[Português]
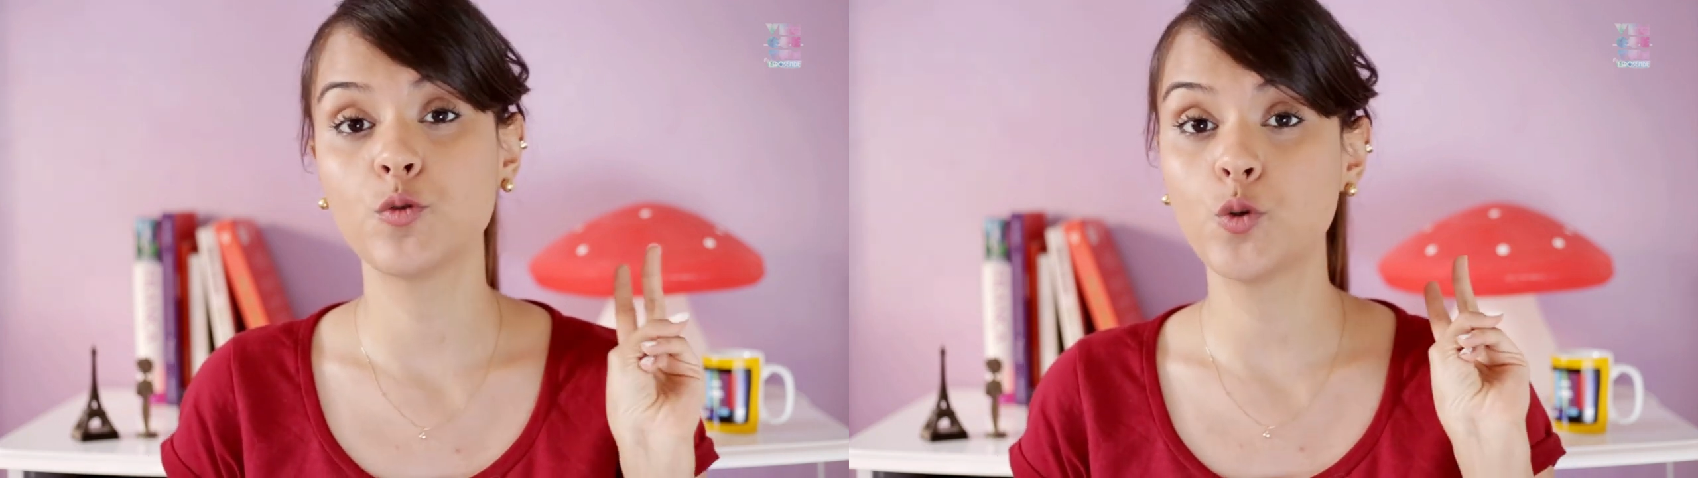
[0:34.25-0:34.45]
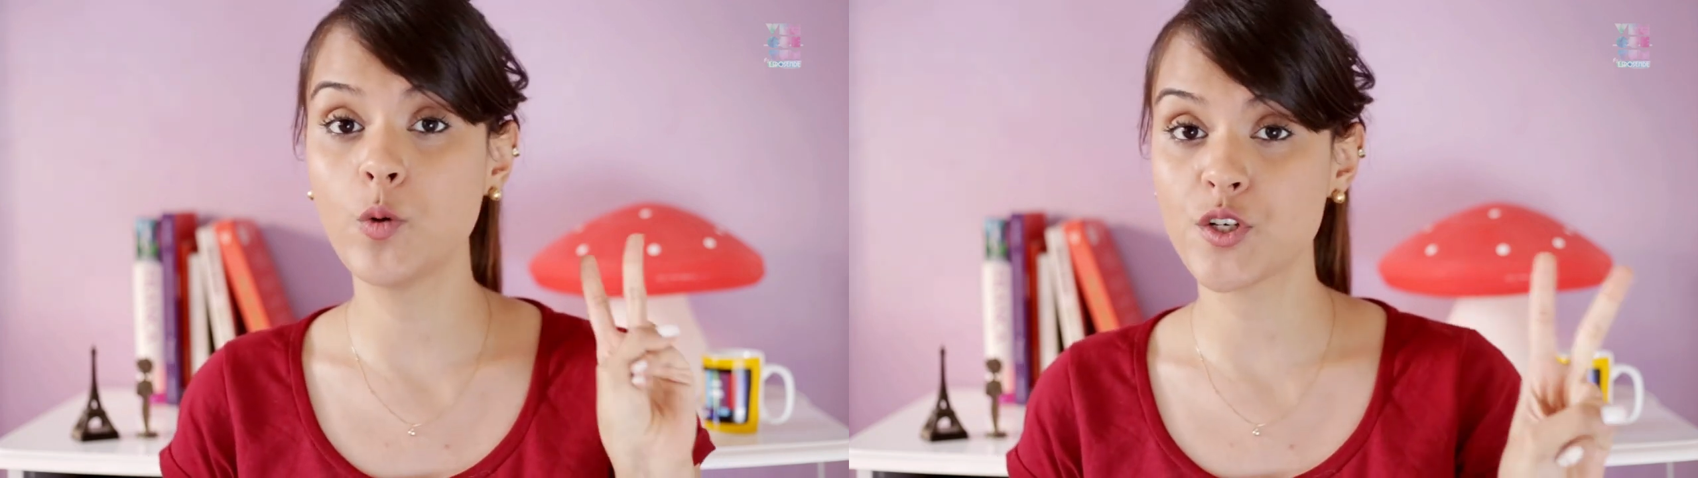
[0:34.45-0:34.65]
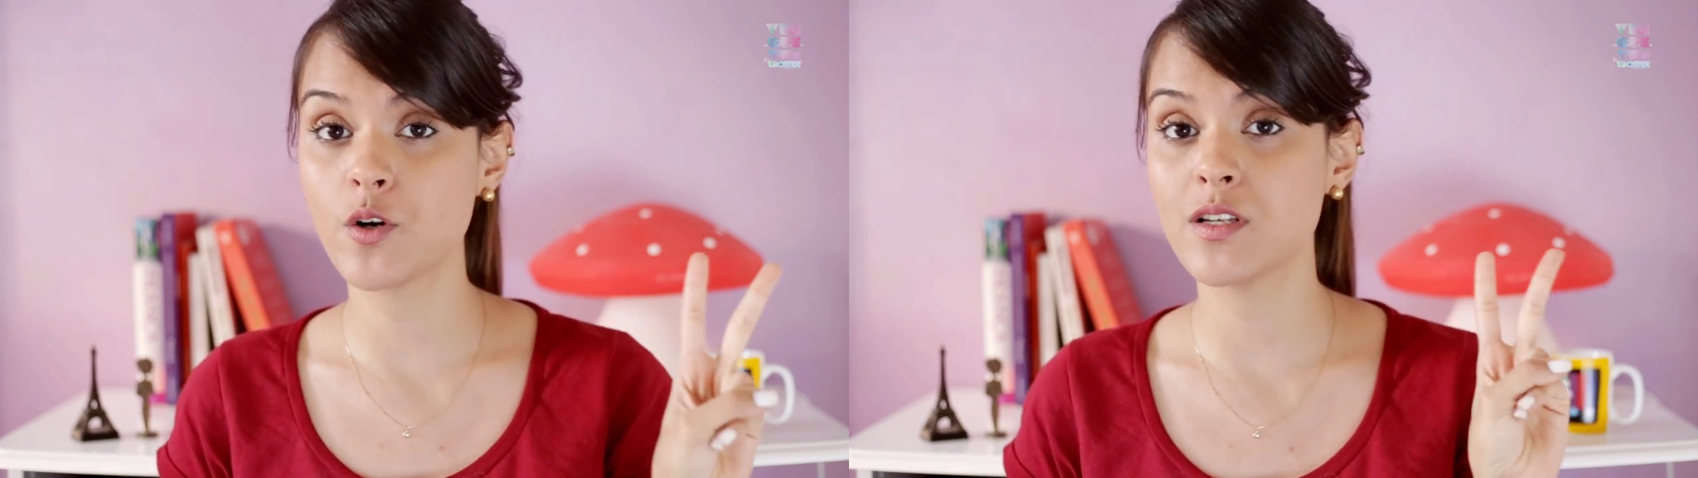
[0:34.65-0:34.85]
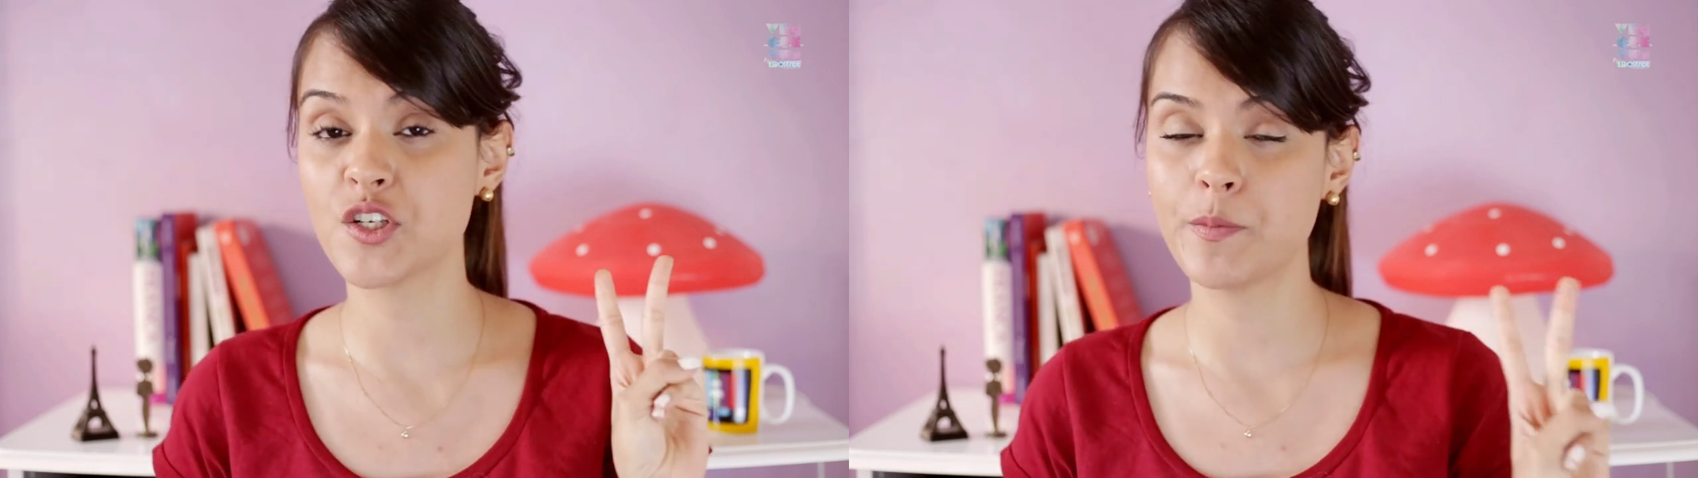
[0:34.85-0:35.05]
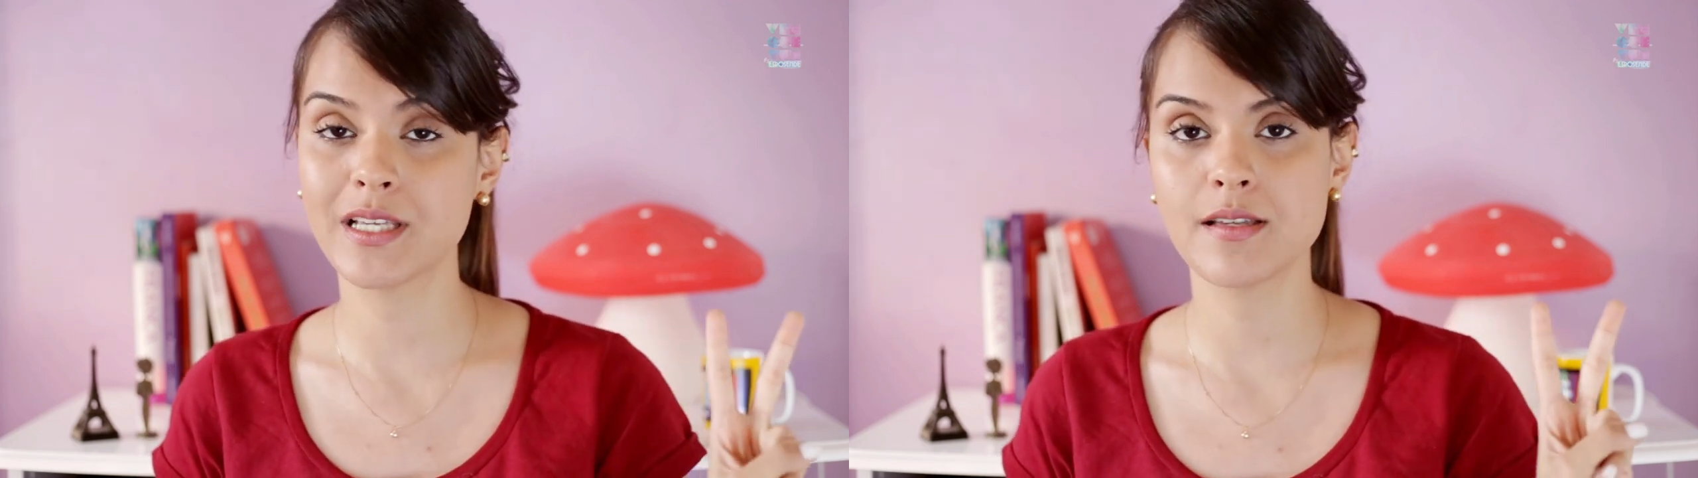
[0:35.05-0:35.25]
duas
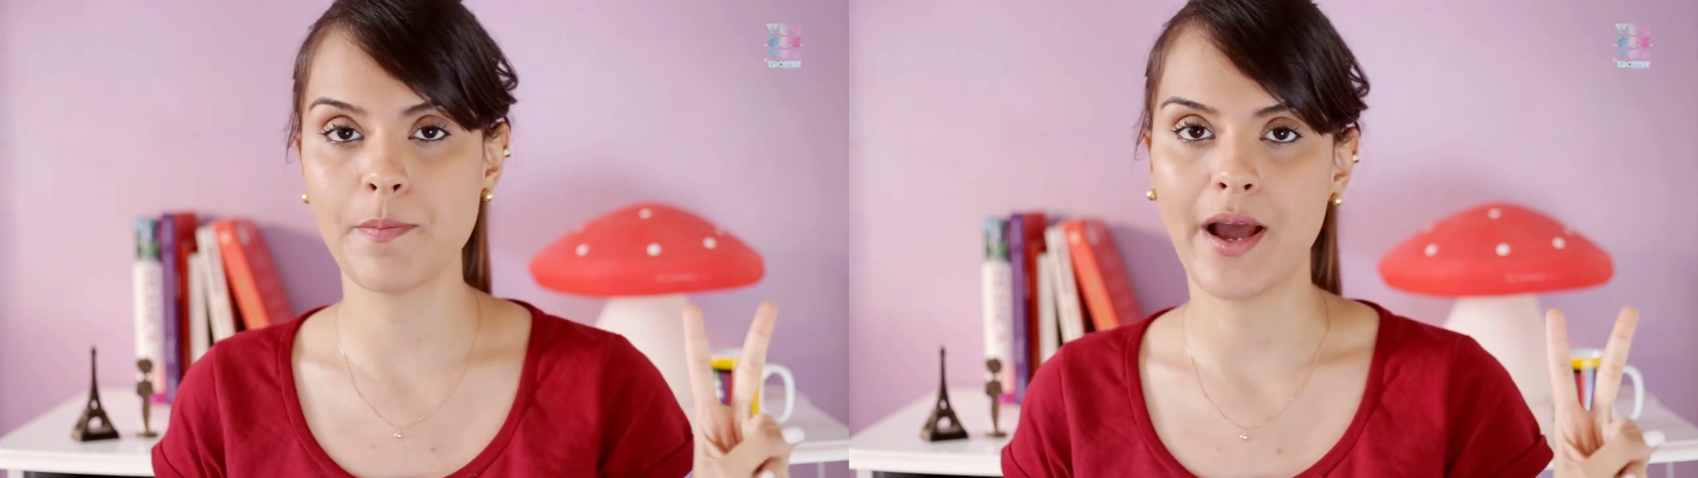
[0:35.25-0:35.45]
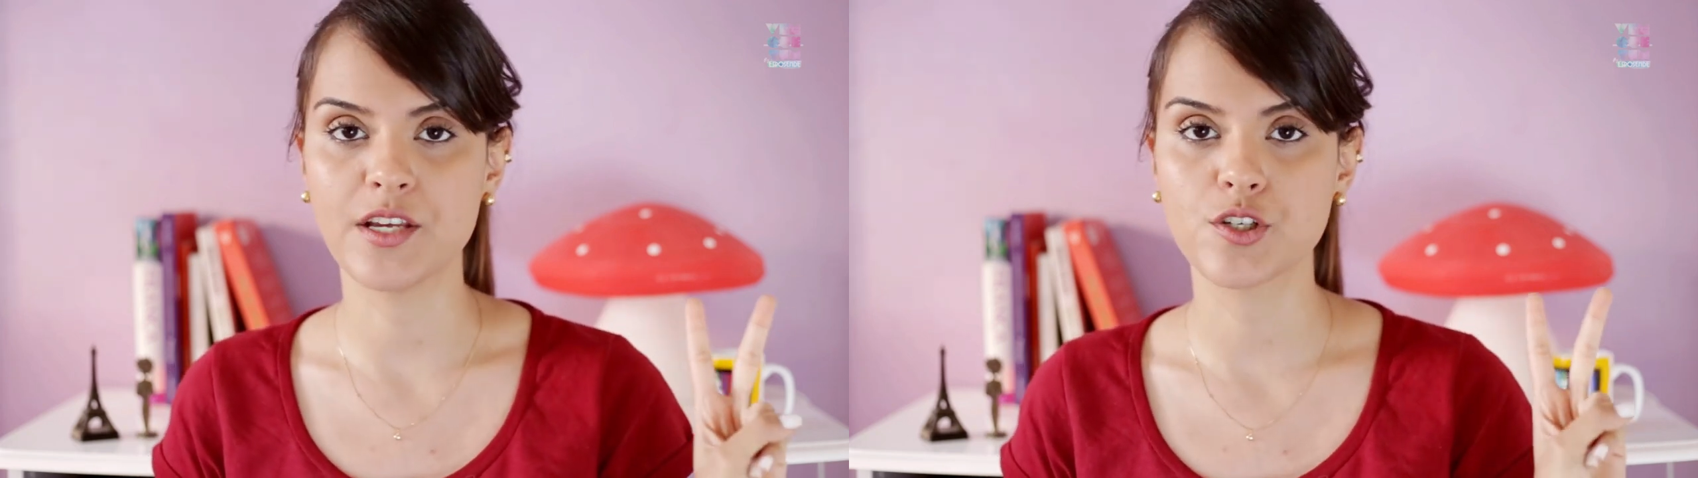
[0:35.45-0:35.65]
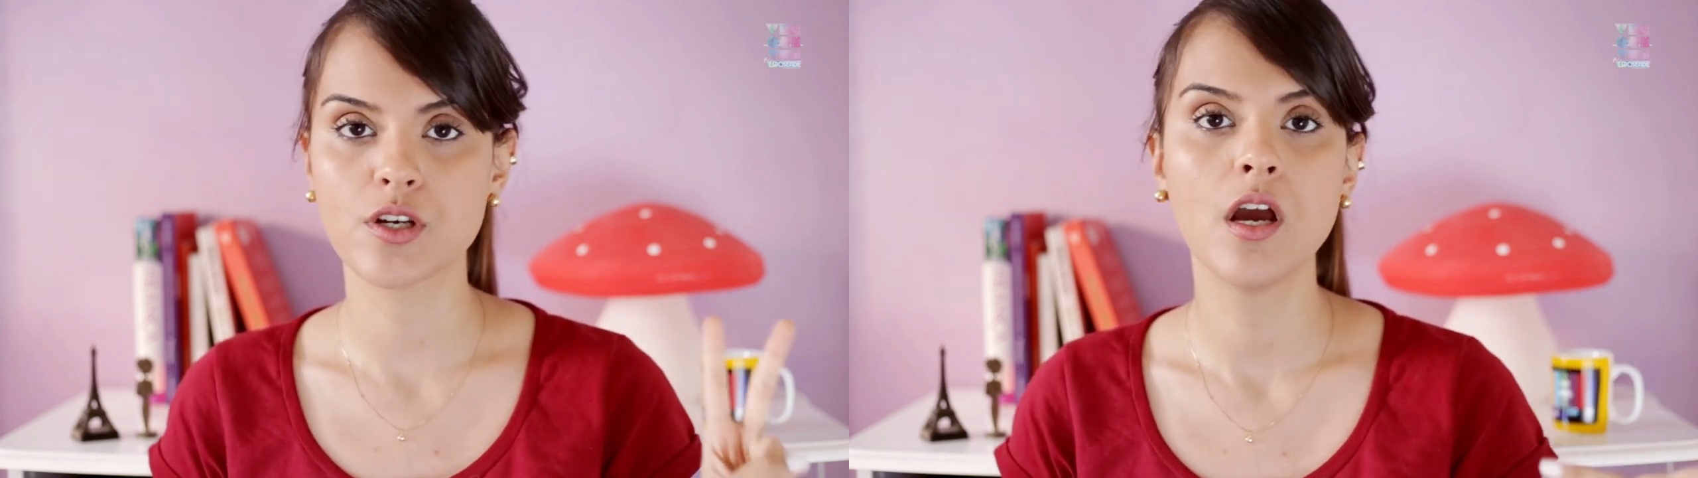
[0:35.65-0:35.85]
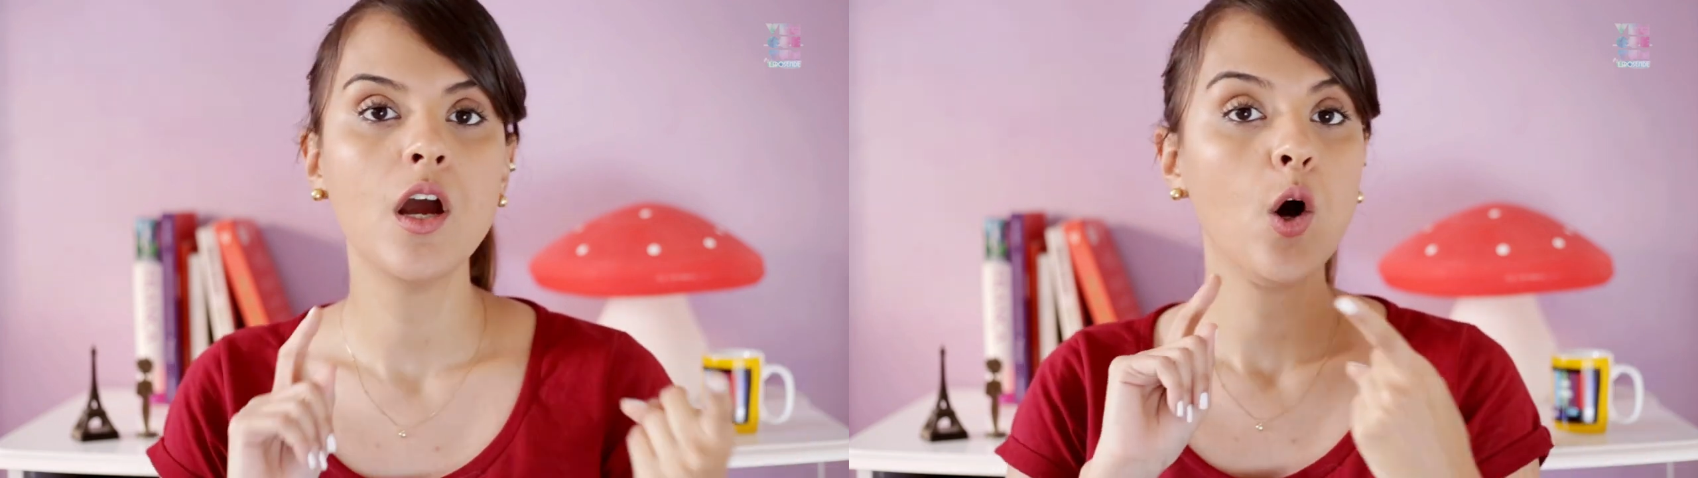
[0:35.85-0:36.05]
coisas principais.